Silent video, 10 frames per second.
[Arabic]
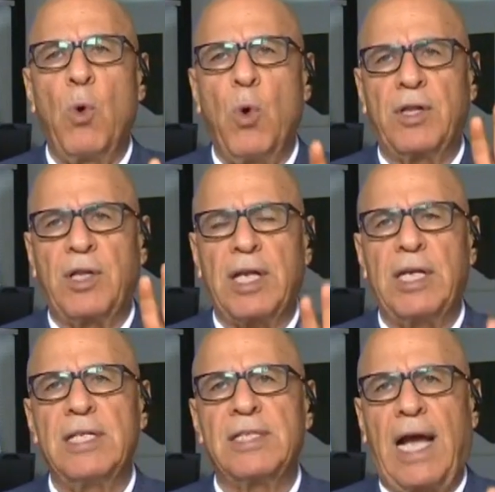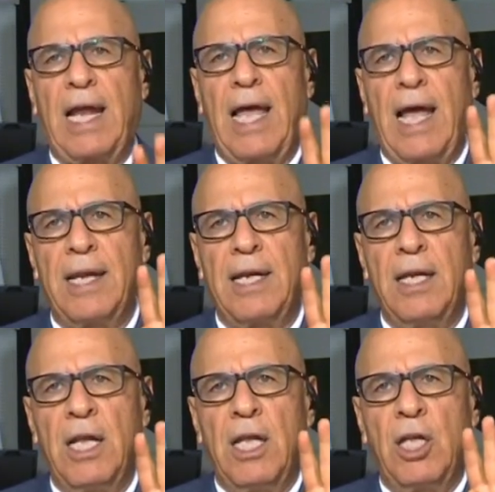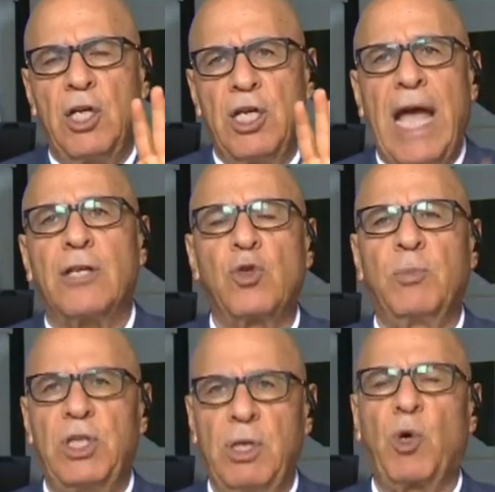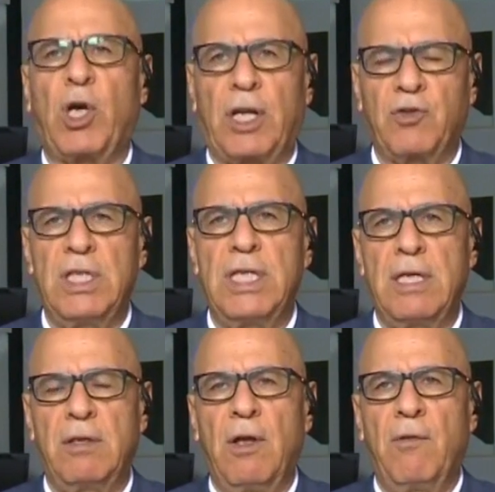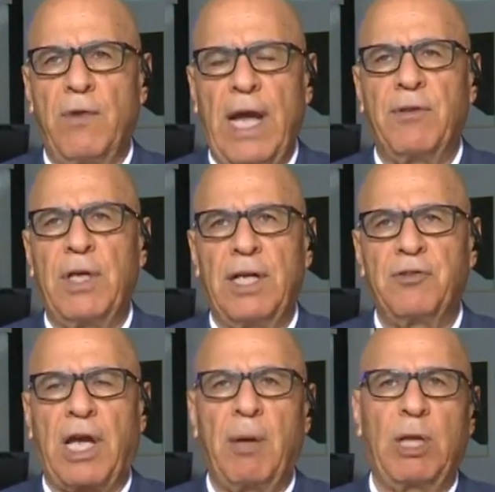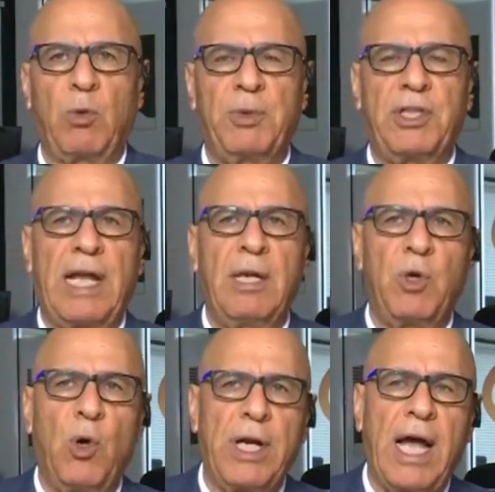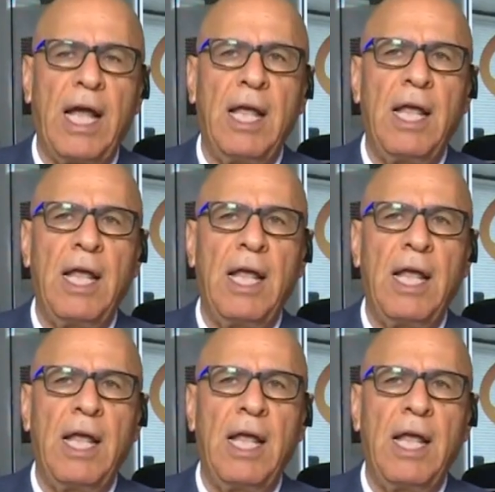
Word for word: هو التركيز على ان نهزم الديمقراطيين في هذه الانتخابات وبالتالي من هنا